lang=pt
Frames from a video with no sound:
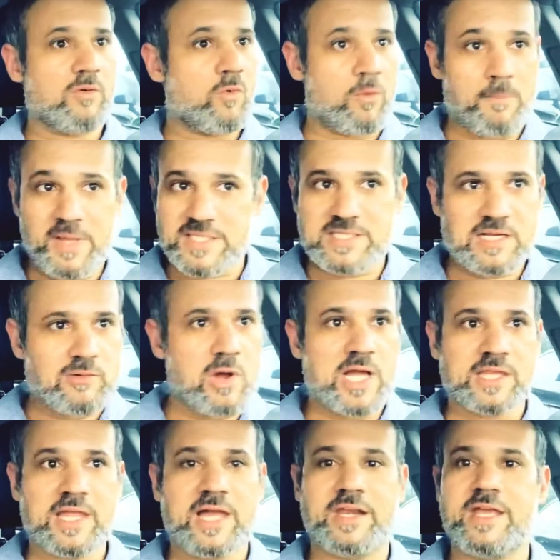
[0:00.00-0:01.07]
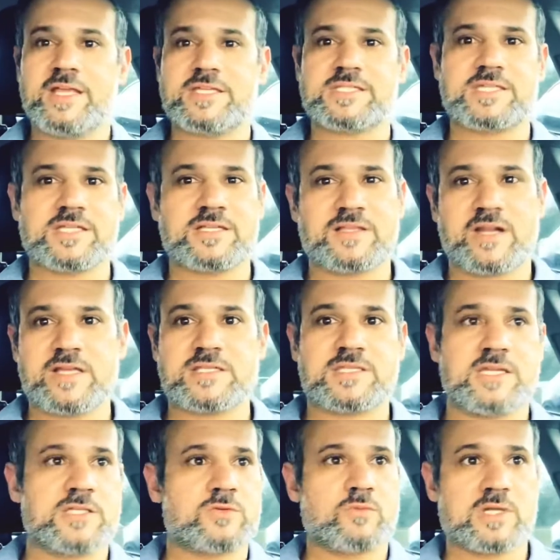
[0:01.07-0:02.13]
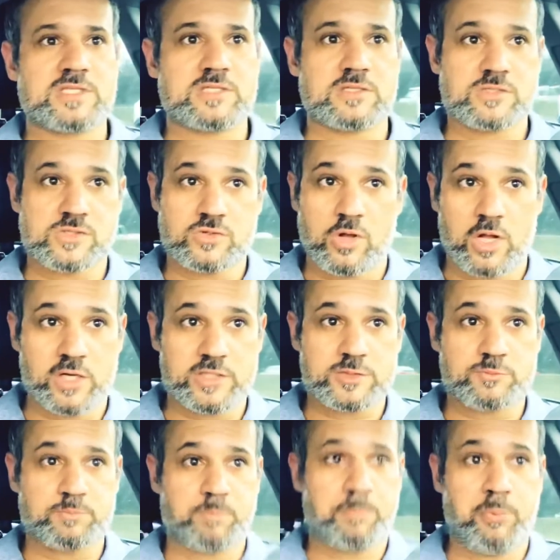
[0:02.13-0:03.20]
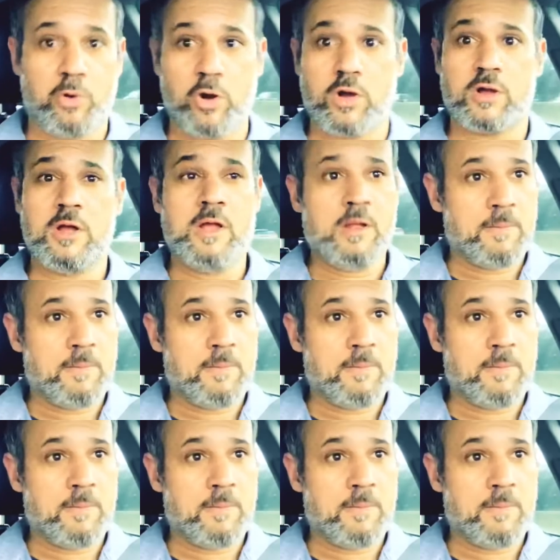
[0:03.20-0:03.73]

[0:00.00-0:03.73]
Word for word: Começa a guardar nem que seja 300, 400 dólares por